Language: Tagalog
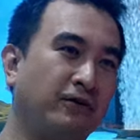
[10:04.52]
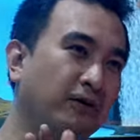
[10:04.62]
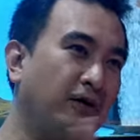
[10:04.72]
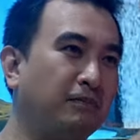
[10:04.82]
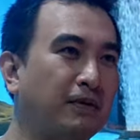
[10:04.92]
for
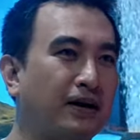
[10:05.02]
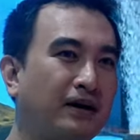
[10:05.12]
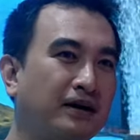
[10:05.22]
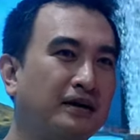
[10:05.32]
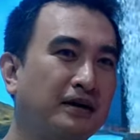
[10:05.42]
all
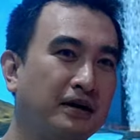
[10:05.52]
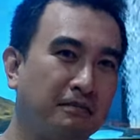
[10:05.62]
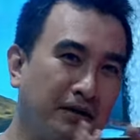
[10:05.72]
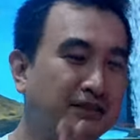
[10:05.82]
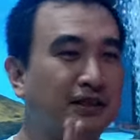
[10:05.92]
para
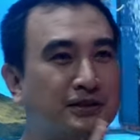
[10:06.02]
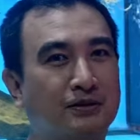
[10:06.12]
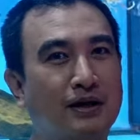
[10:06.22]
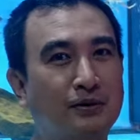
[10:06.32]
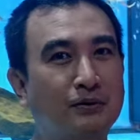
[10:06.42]
mas
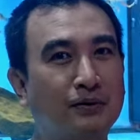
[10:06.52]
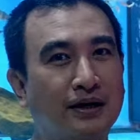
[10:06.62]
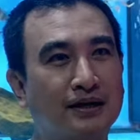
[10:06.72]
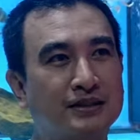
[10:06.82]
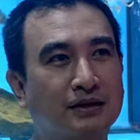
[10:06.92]
natural
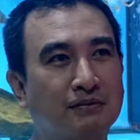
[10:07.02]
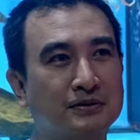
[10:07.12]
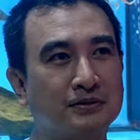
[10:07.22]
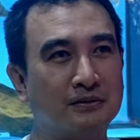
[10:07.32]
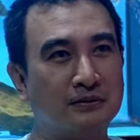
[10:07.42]
looking siya
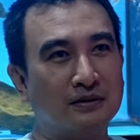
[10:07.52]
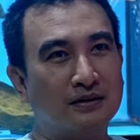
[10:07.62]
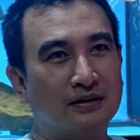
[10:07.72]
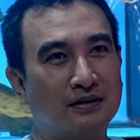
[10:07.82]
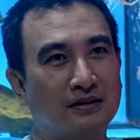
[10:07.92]
ba. So
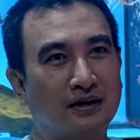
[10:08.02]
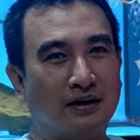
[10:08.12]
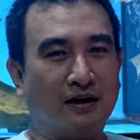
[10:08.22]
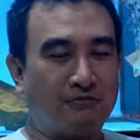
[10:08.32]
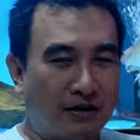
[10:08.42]

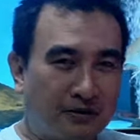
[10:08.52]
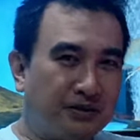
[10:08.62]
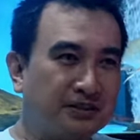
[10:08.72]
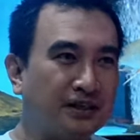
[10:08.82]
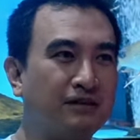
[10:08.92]
I I
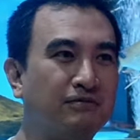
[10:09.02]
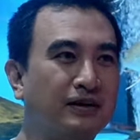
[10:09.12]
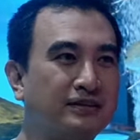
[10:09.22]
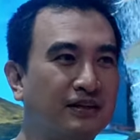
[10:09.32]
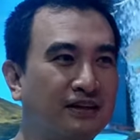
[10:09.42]
followed his
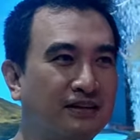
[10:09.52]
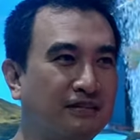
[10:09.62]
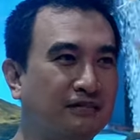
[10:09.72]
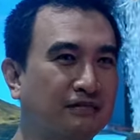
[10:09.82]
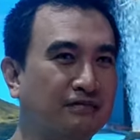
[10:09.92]
advice
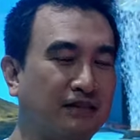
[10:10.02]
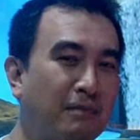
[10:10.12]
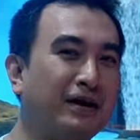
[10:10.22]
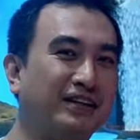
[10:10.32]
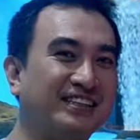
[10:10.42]
and
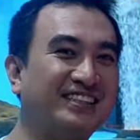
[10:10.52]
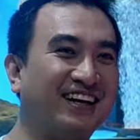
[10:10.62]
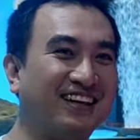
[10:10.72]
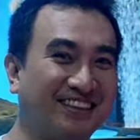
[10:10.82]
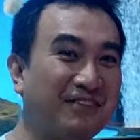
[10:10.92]
tama din
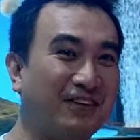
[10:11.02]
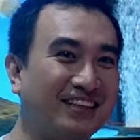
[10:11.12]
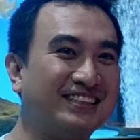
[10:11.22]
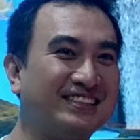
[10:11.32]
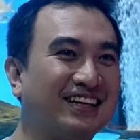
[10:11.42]
siya,
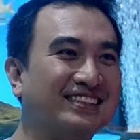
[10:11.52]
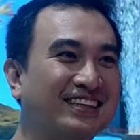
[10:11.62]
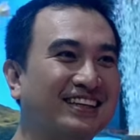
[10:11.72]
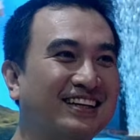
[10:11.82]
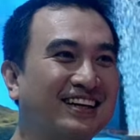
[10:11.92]
tama din siya
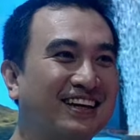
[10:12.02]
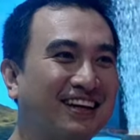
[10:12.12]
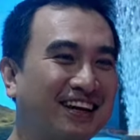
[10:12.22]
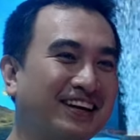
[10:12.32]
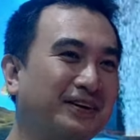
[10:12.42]
kasi
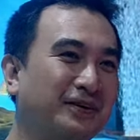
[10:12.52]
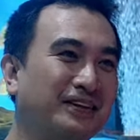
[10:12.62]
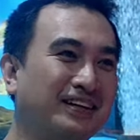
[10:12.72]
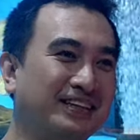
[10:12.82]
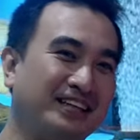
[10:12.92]
like
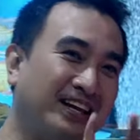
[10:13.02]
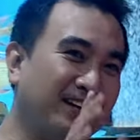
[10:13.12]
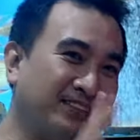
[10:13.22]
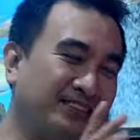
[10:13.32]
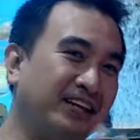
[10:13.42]
ngayon, isa
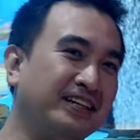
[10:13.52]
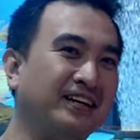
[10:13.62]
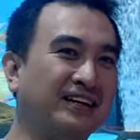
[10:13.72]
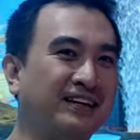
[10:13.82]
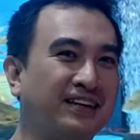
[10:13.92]
lang
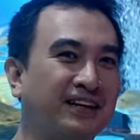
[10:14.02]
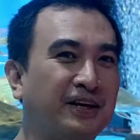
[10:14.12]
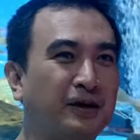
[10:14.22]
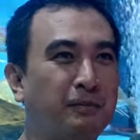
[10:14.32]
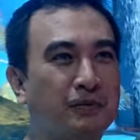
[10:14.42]
strain ang
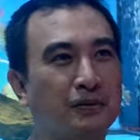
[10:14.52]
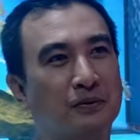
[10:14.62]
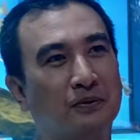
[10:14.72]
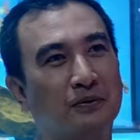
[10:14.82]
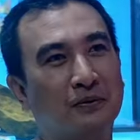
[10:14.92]
kinikip
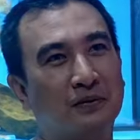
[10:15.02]
ko.